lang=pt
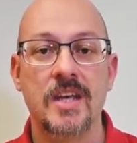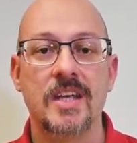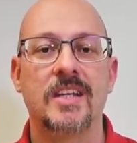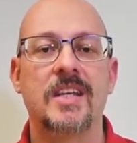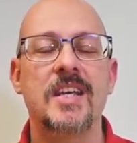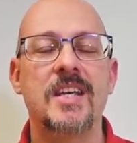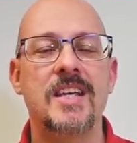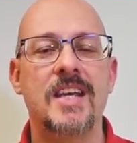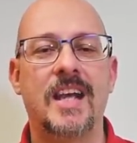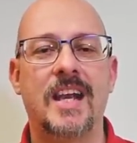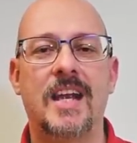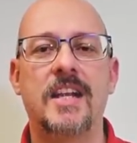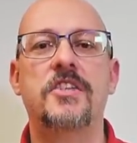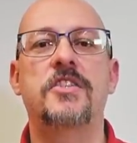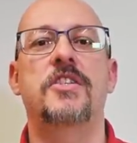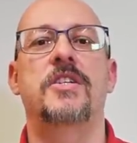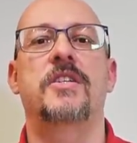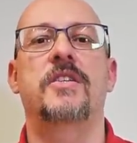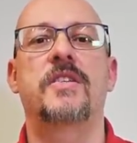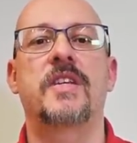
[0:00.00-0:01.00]
que, que ela
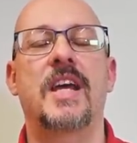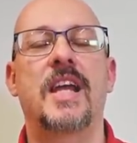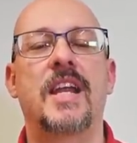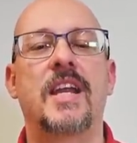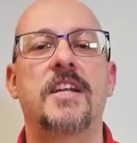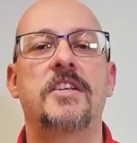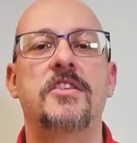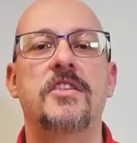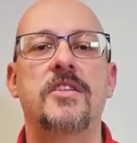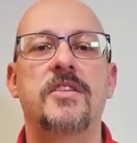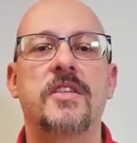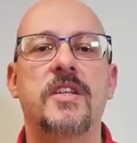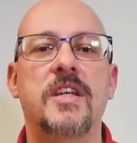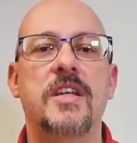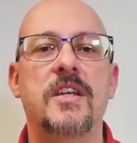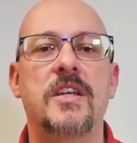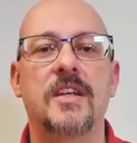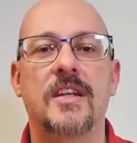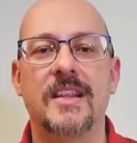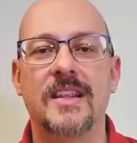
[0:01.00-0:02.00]
diz? Ela diz
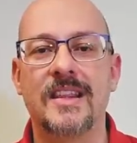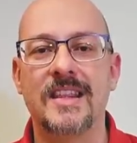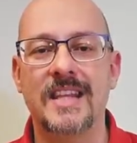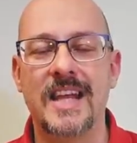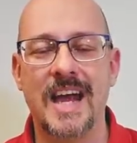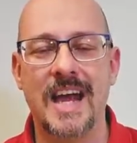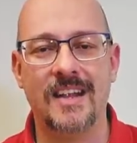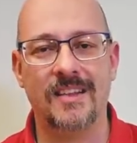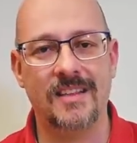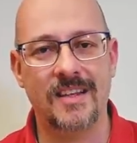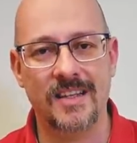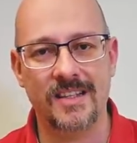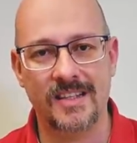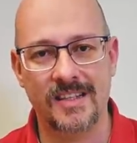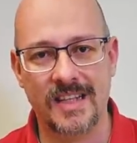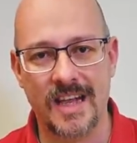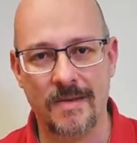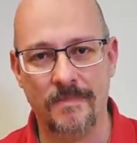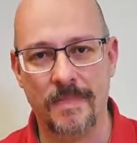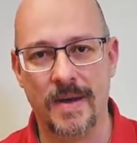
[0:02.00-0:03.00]
que nada
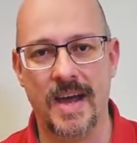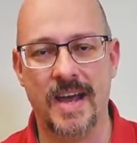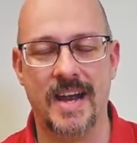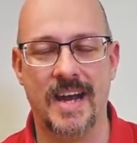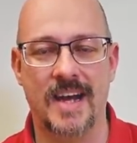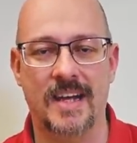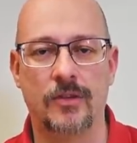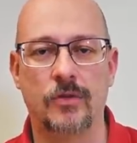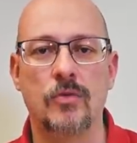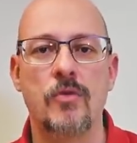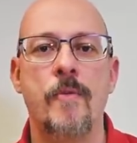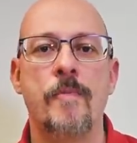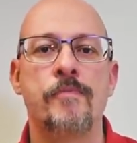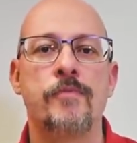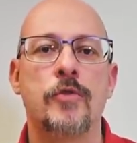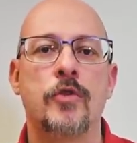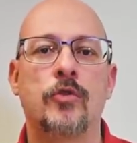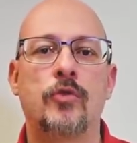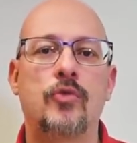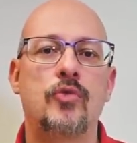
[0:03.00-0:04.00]
está parado,
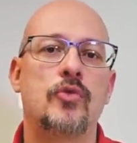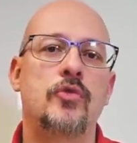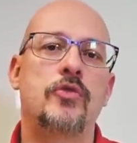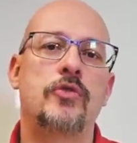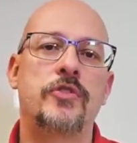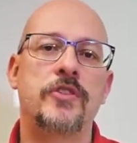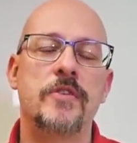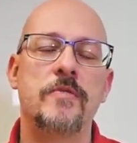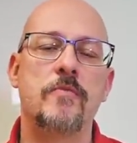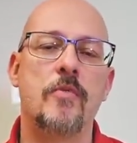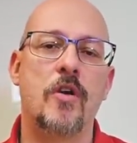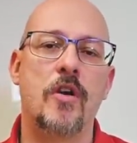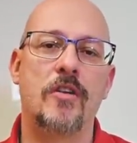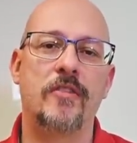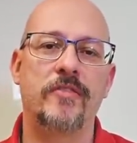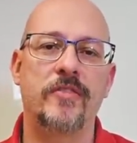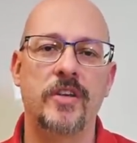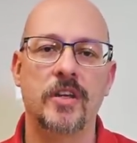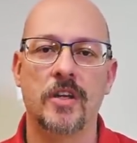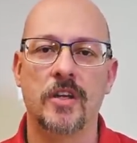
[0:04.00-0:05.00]
tudo se
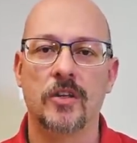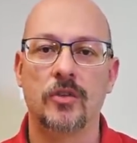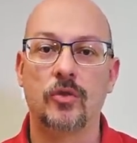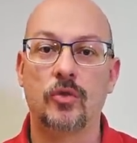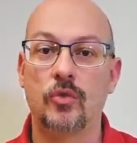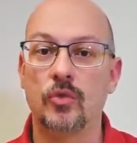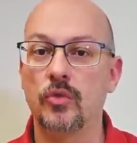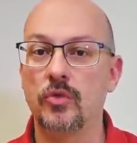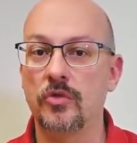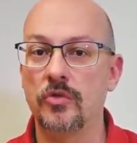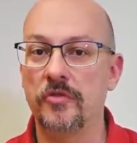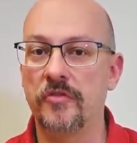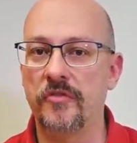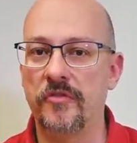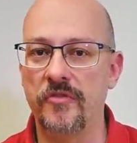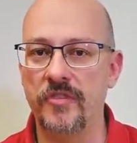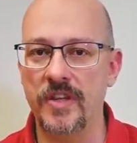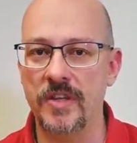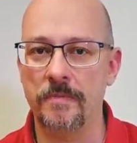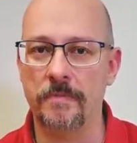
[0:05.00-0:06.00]
move, tudo
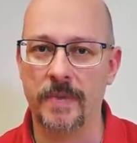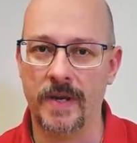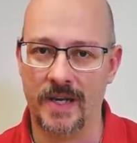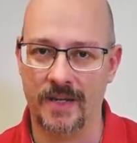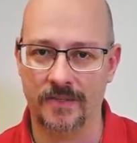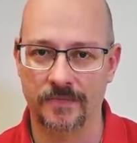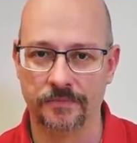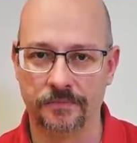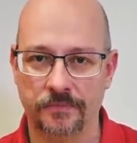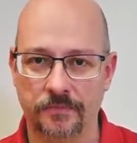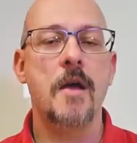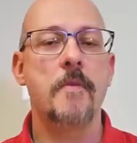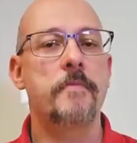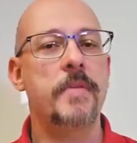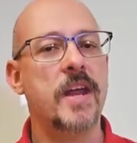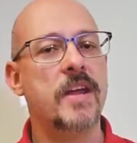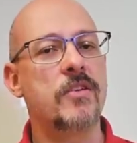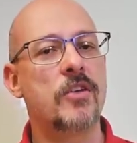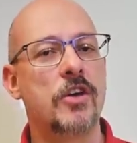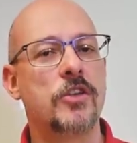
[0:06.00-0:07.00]
vibra.
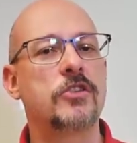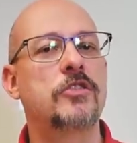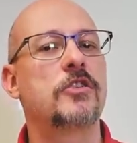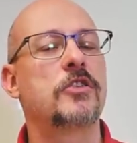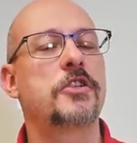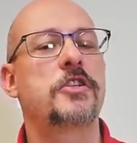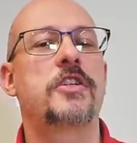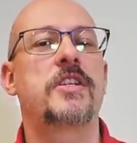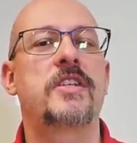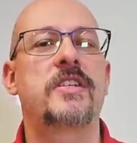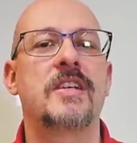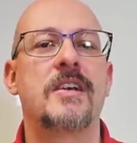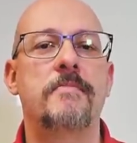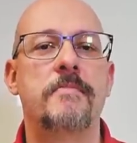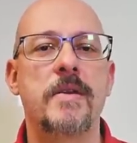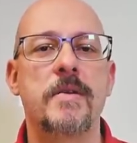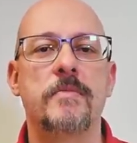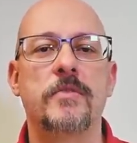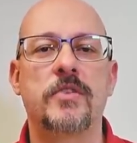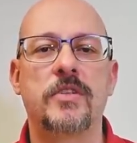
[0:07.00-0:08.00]
Para nós hoje que
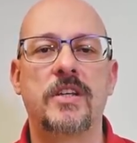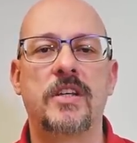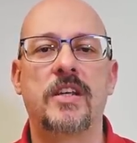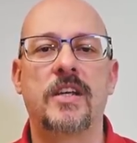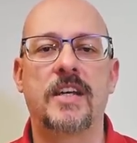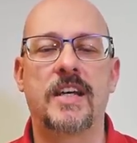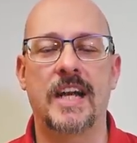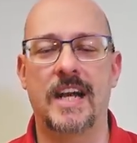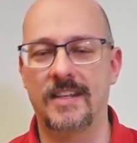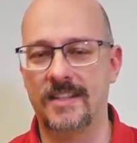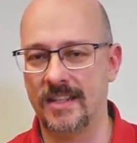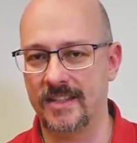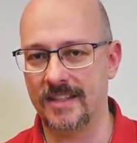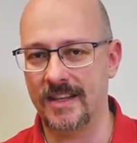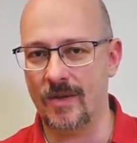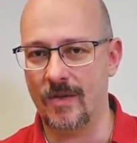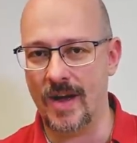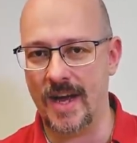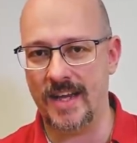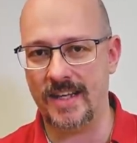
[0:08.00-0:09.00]
sabemos que graças
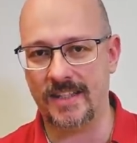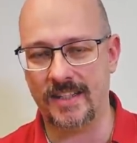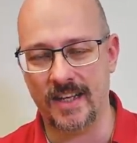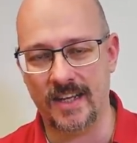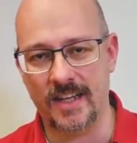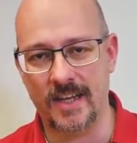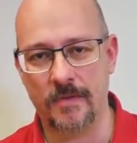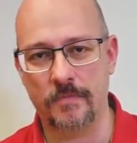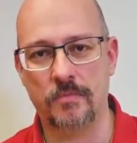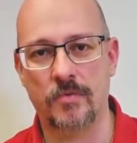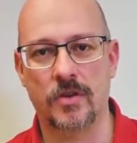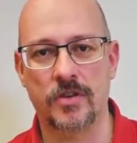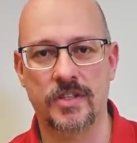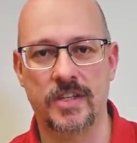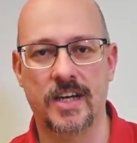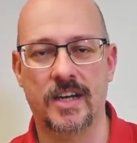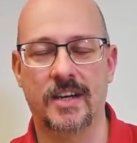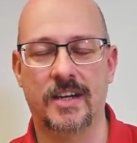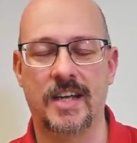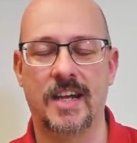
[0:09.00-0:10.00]
ao Einstein, né, por causa
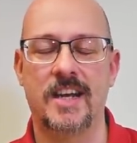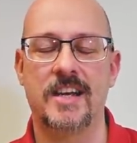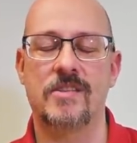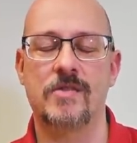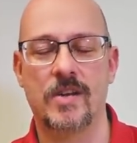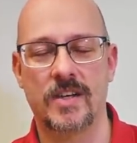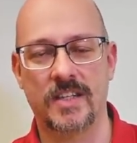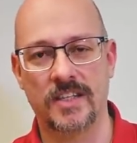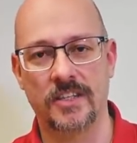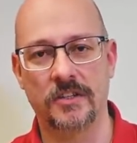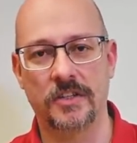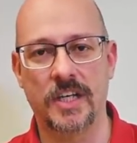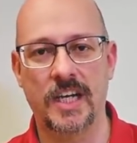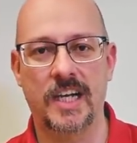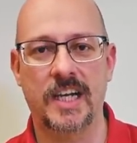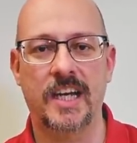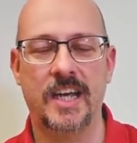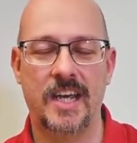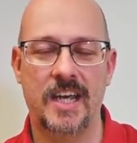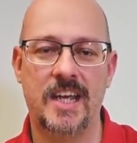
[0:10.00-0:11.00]
daquela equação
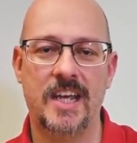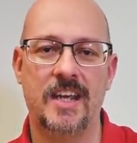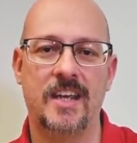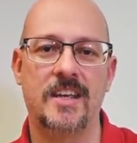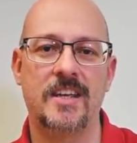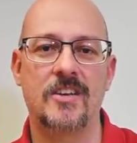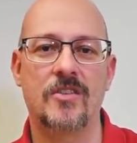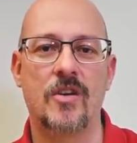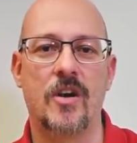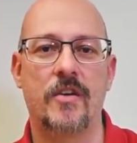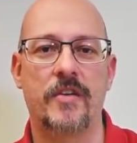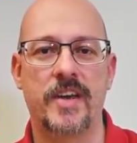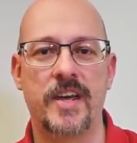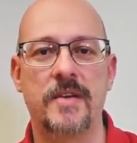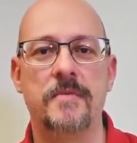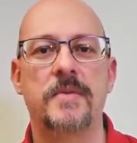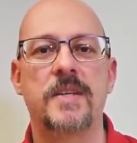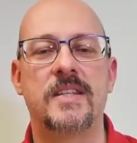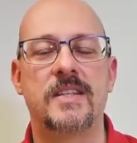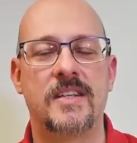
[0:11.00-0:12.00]
dele E igual a
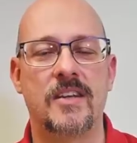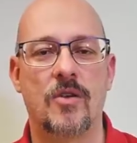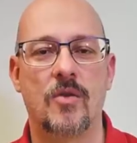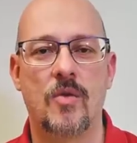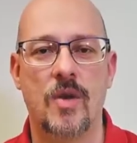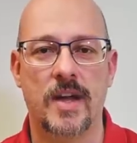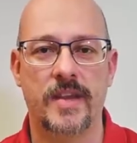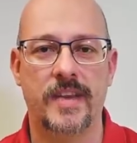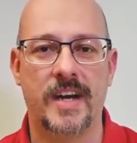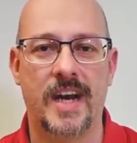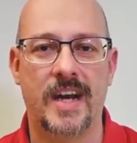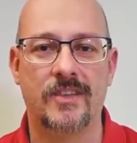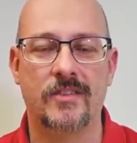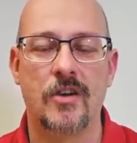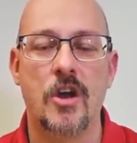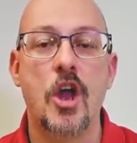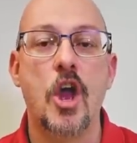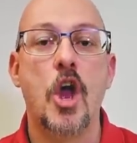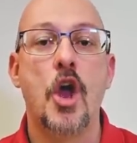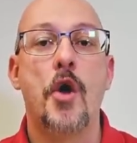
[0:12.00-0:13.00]
mc ao quadrado,
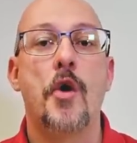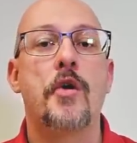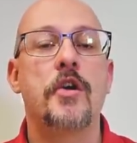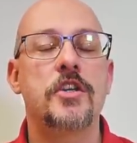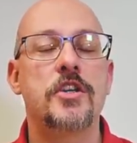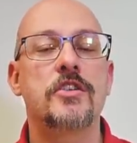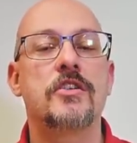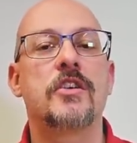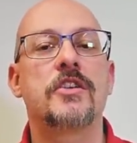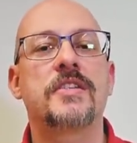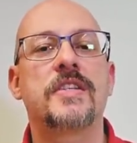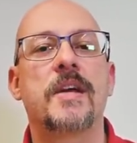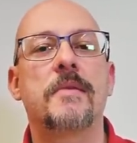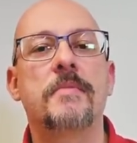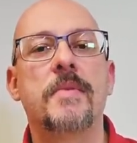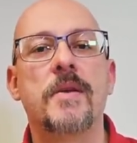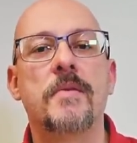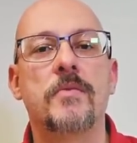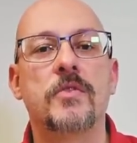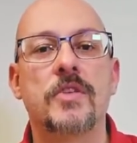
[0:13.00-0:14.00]
hoje nós
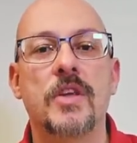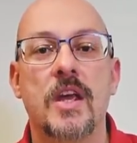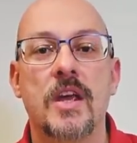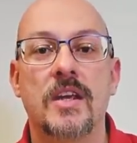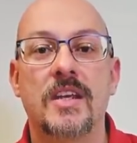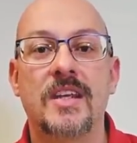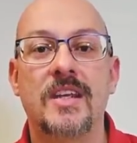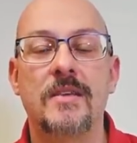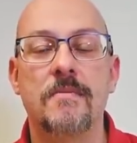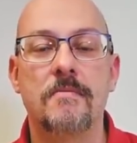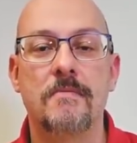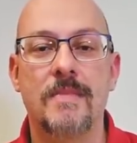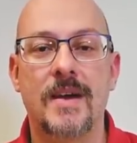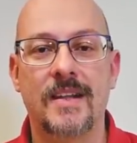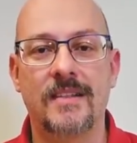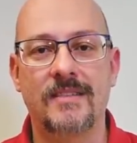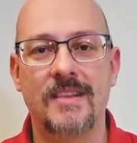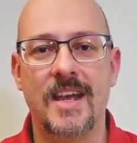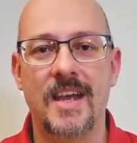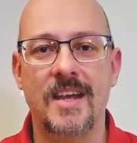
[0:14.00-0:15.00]
sabemos que
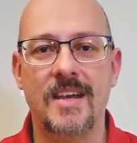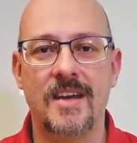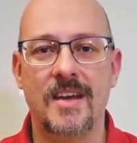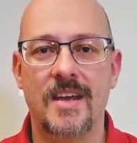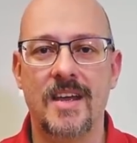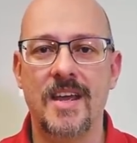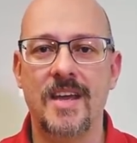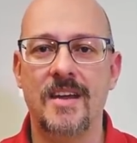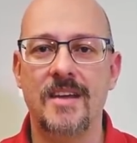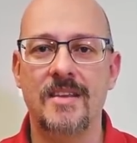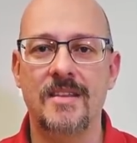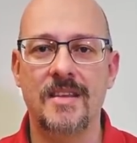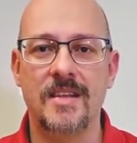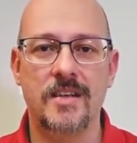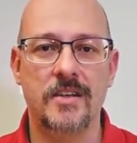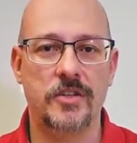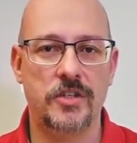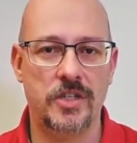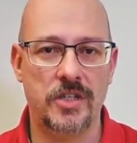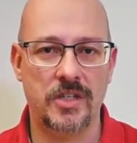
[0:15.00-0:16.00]
matéria é
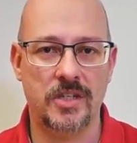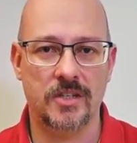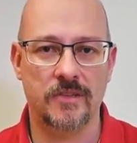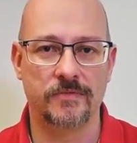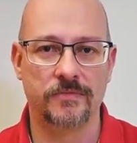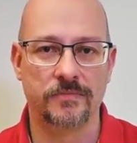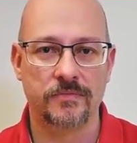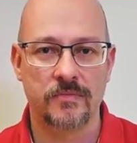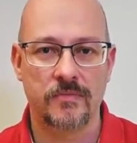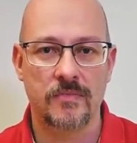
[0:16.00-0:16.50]
energia.